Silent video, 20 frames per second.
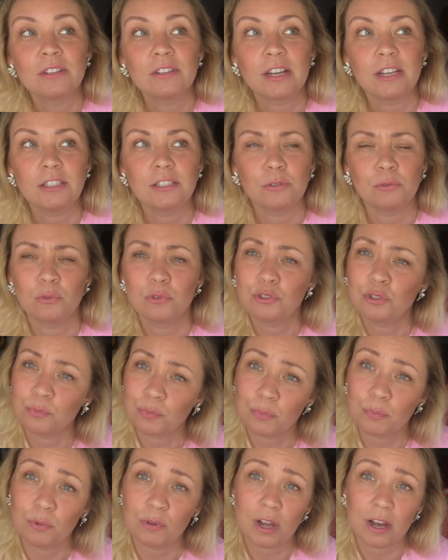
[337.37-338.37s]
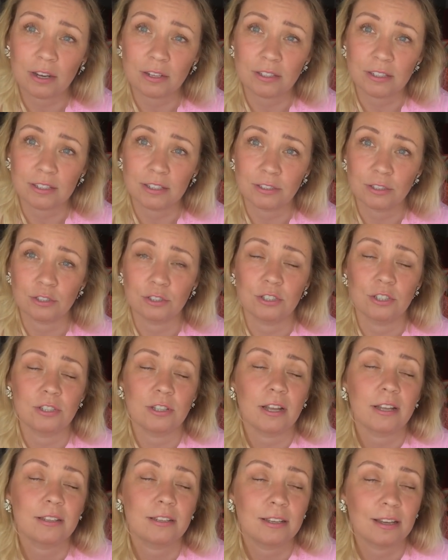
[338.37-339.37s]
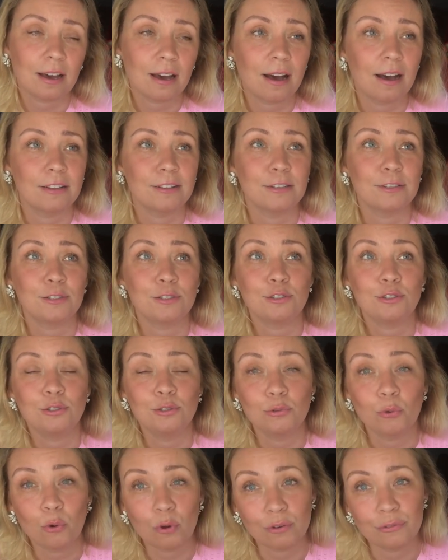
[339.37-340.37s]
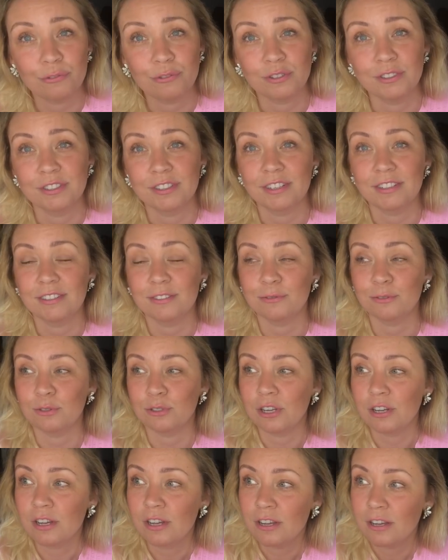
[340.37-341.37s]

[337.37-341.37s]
Знаете, очень популярно, конечно, это океан, это серфинг, это вот